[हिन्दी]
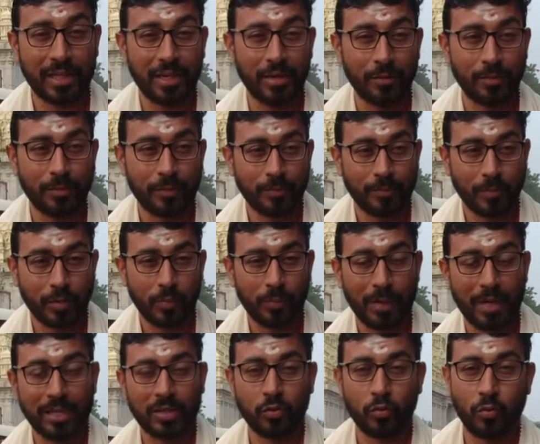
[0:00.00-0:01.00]
हैं ना हम लोग जो
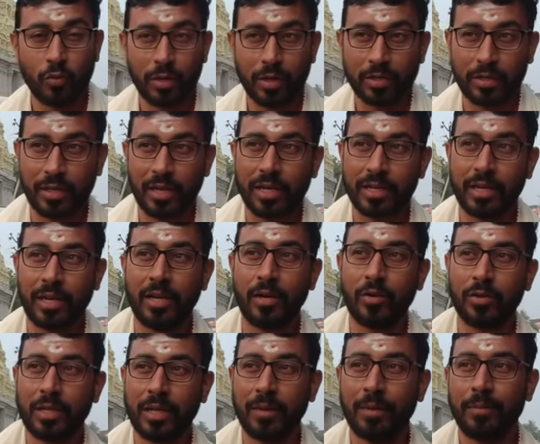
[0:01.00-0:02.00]
बाईस कुओं का स्नान
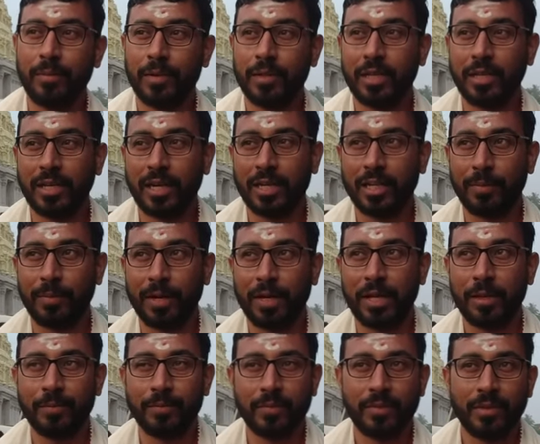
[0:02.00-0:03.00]
करना होता है मंदिर जाने से
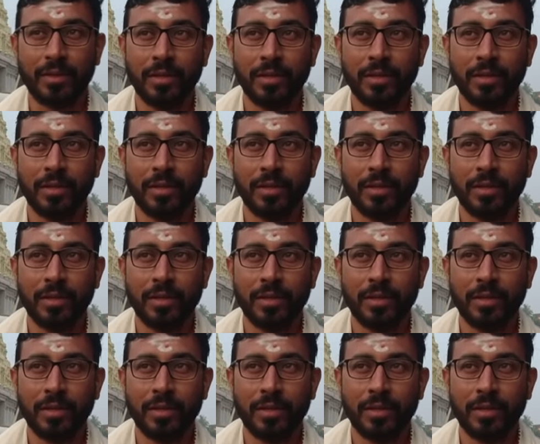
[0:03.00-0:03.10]
पहले